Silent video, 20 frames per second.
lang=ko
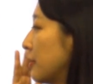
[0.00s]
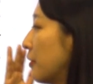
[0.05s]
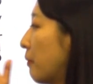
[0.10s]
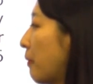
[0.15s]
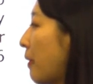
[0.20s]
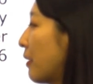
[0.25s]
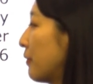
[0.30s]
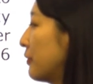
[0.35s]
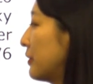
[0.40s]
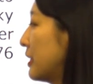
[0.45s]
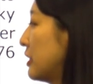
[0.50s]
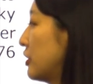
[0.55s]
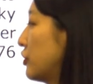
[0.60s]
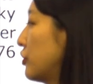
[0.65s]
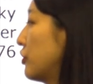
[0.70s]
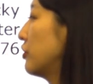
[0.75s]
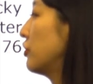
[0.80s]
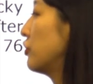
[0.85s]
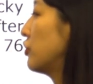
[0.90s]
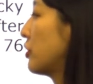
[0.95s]
around
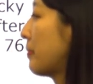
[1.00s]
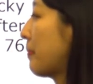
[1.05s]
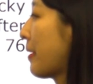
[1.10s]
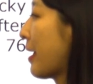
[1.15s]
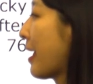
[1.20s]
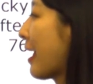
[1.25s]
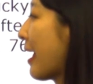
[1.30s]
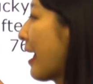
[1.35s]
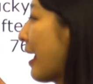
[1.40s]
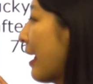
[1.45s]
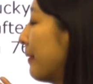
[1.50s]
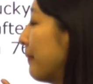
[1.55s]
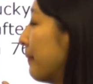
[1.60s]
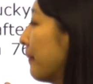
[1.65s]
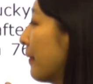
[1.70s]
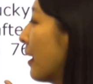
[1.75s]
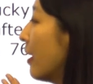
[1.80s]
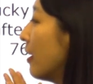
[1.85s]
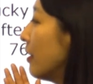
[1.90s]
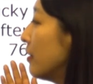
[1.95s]
eastern Japan.
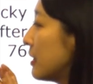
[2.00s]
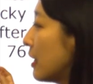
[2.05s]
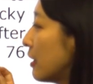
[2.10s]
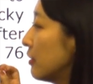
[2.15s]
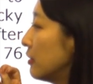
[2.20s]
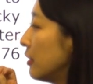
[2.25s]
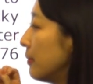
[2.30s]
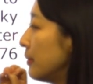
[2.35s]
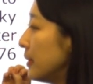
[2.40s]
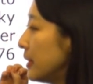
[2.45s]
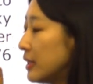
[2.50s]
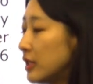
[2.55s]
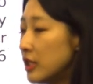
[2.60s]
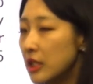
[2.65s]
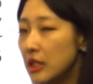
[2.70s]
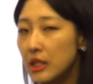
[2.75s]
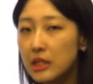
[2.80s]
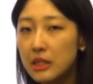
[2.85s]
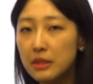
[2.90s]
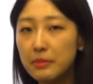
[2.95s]
자, 그럼 이
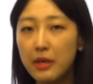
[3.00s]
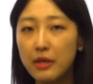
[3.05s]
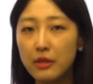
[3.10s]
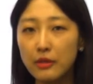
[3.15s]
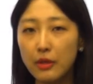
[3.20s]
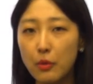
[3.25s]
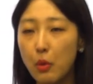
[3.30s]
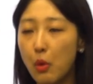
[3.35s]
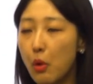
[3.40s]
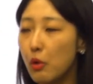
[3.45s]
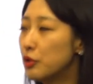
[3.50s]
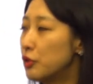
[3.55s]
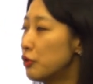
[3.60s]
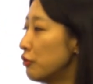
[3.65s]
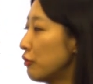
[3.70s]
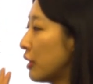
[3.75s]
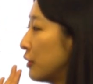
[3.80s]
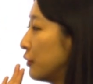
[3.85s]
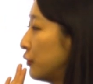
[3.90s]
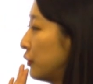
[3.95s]
시키시마를 타고 어디로
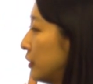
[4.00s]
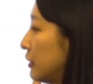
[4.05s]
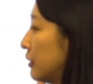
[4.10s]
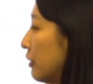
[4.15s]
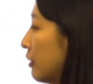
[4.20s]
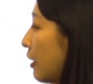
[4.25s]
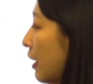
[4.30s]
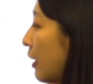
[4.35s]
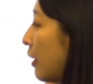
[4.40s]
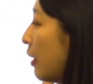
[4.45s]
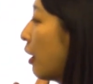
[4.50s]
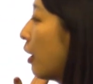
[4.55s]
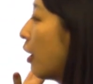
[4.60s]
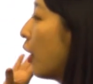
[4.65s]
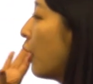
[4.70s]
갈 수 있을까요?